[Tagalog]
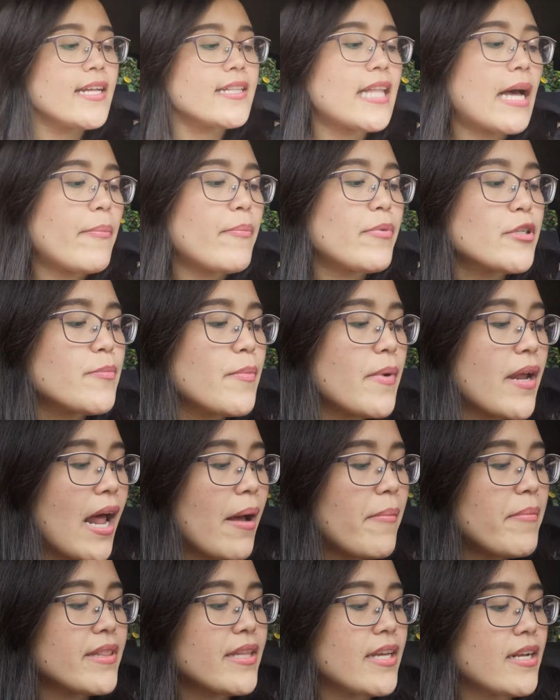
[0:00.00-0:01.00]
Tapos,
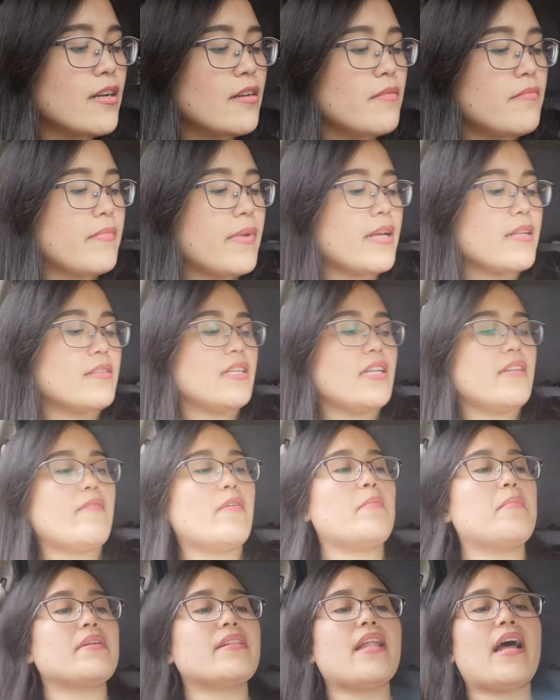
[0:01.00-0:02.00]
marami ding, may, hindi
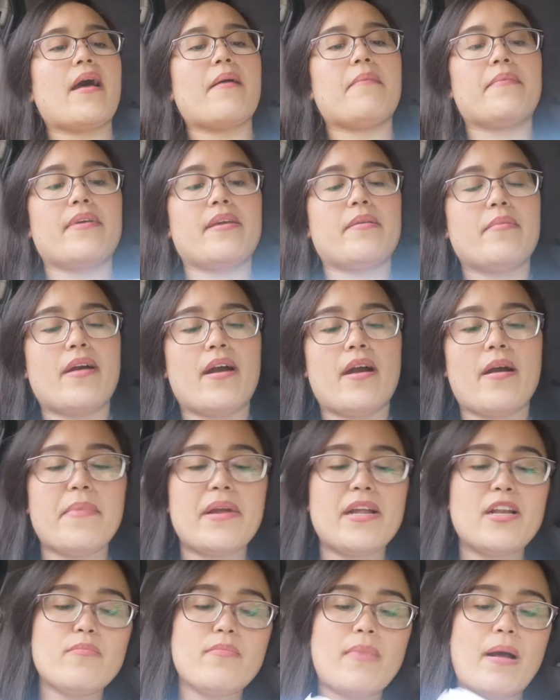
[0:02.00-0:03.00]
naman madami, mga
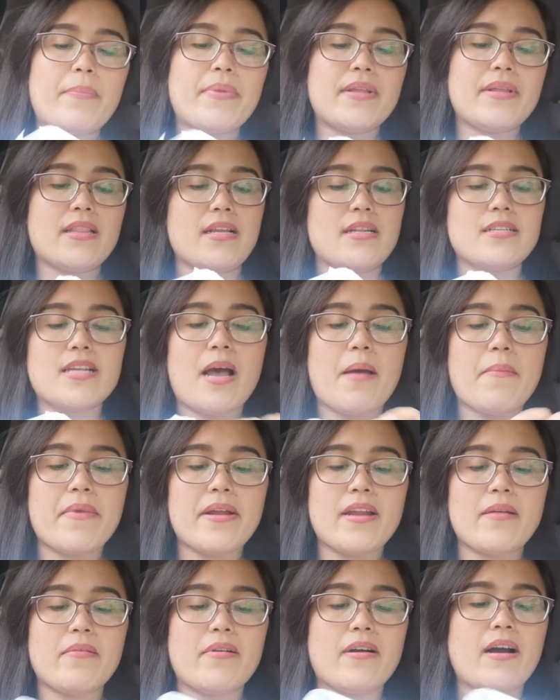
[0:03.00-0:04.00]
may lumapit din sa
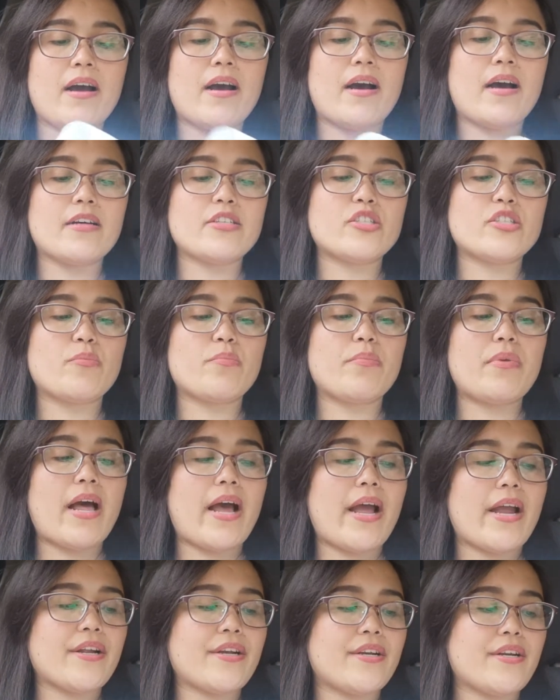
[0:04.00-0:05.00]
amin ng mga
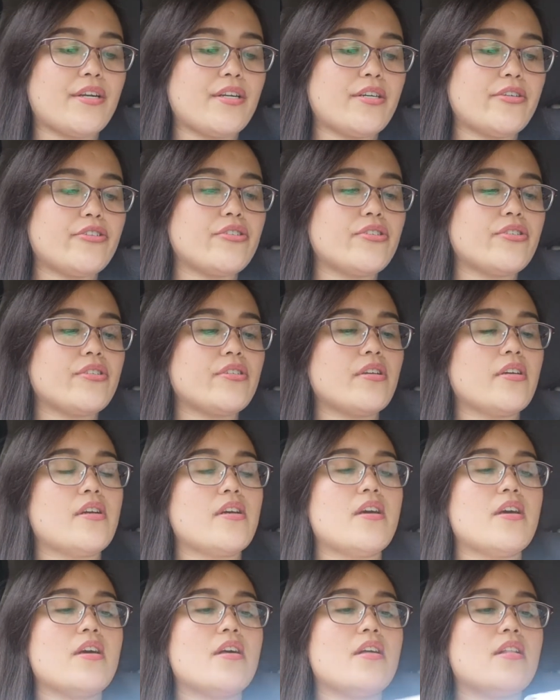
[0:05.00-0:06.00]
suppliers
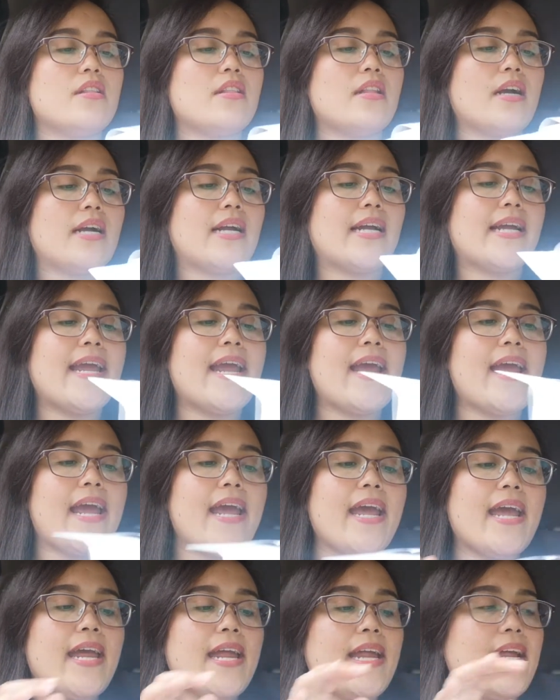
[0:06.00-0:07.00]
ng
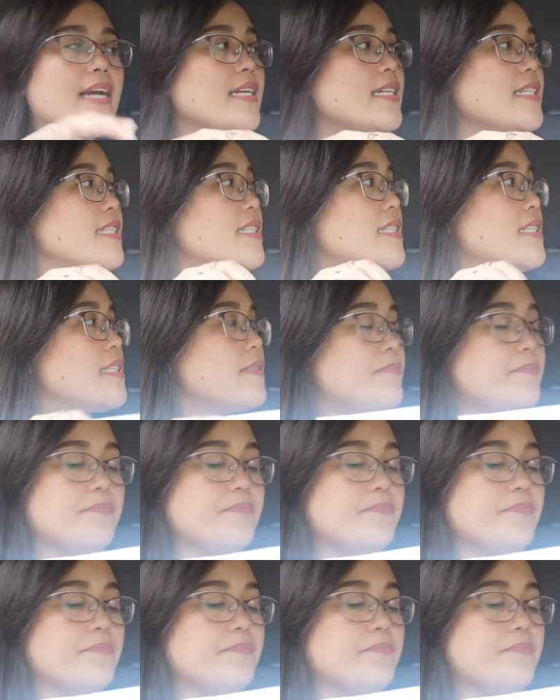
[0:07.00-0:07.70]
cakes,